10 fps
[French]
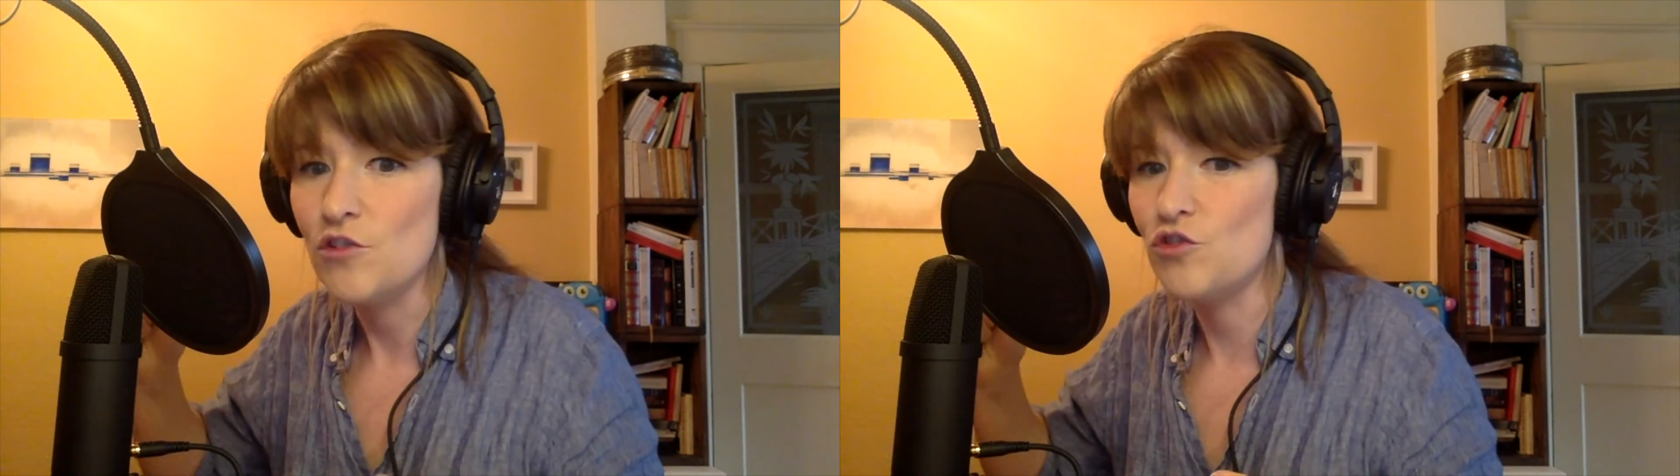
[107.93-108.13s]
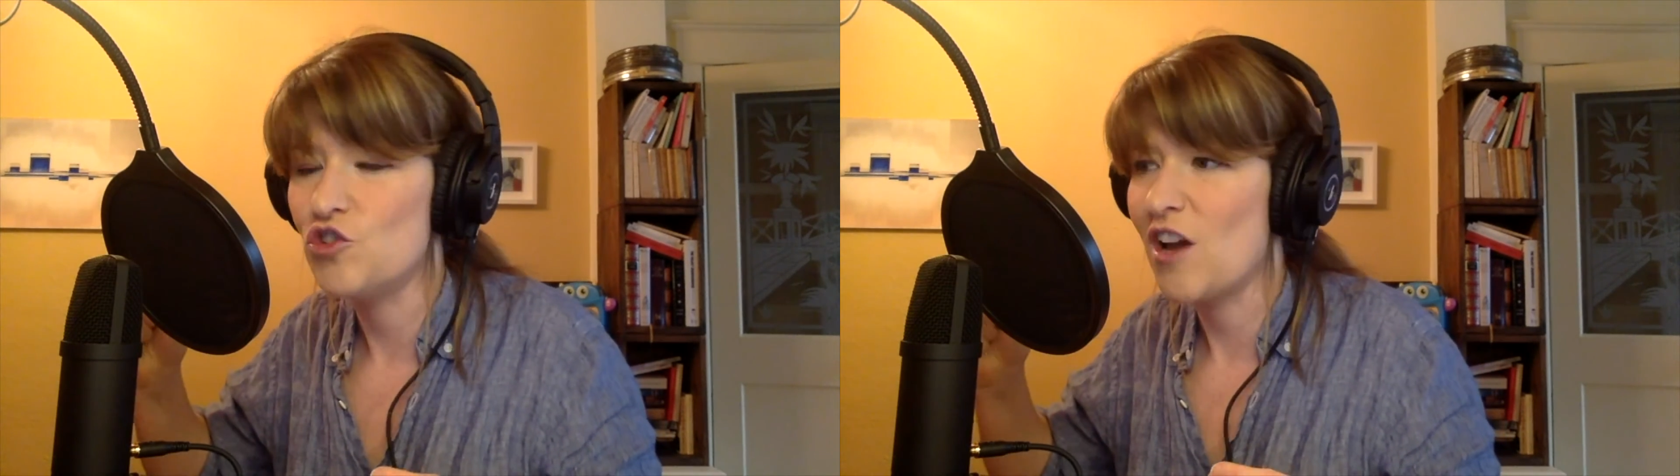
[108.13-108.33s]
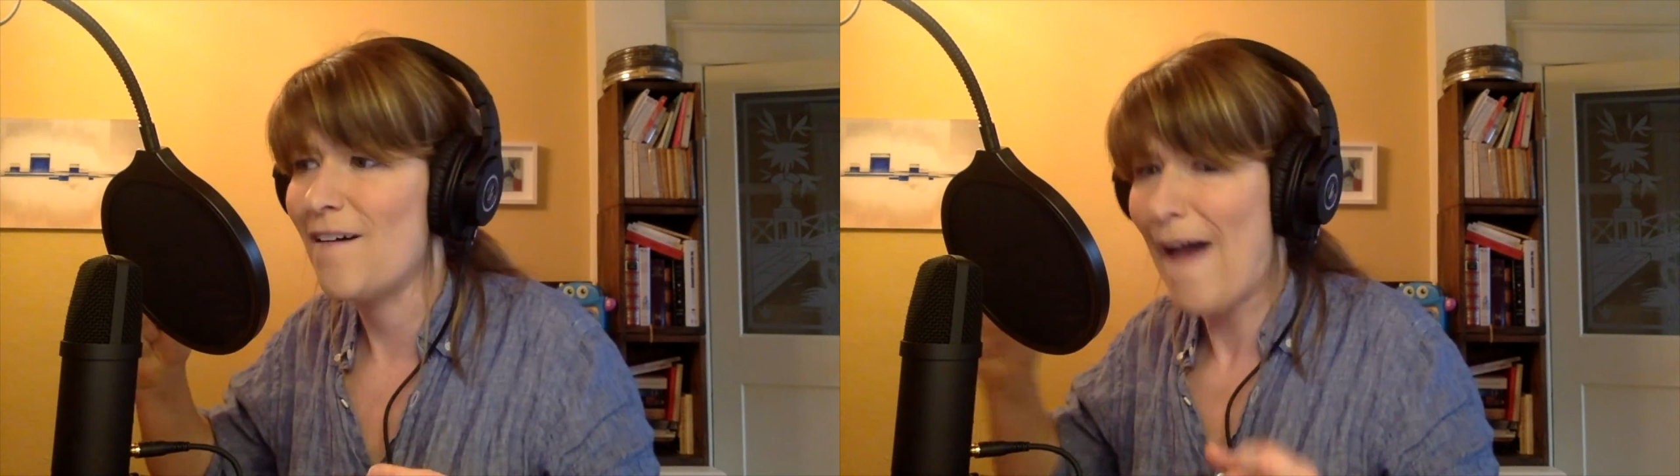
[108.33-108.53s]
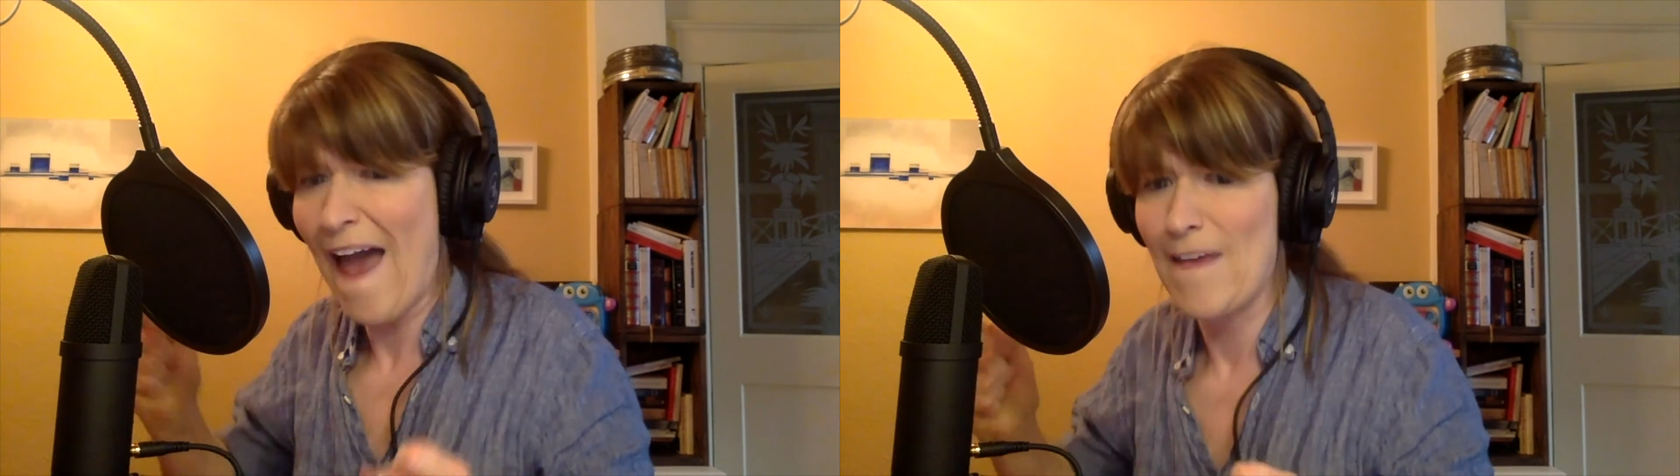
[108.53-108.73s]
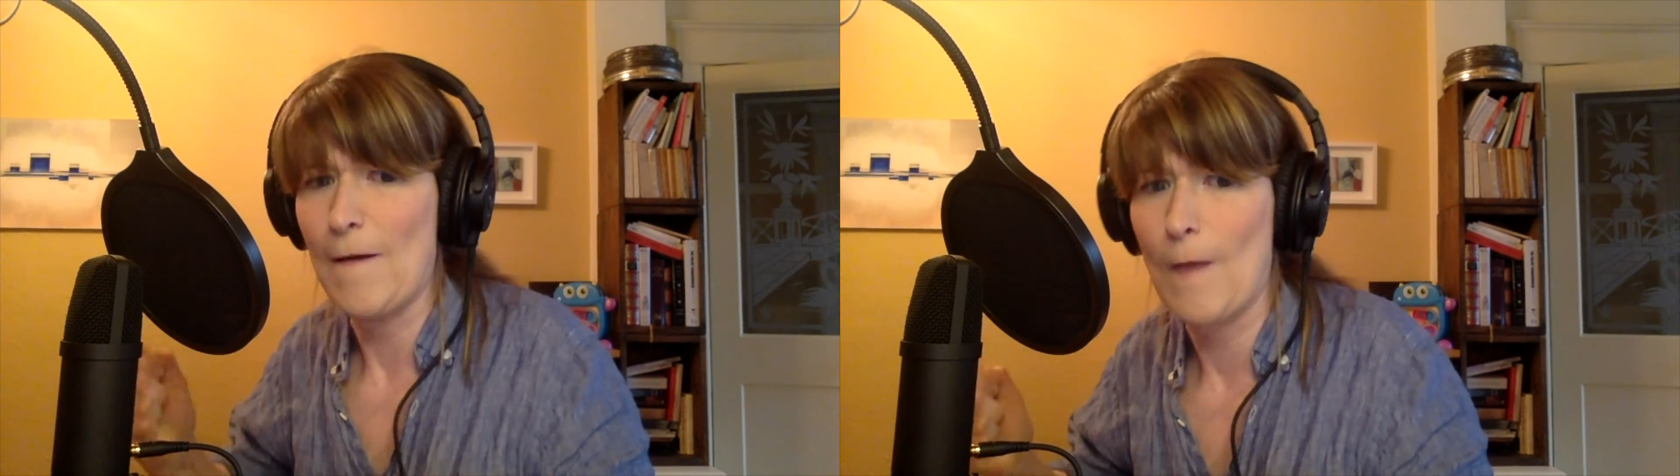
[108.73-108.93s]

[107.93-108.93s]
du genre aïe aïe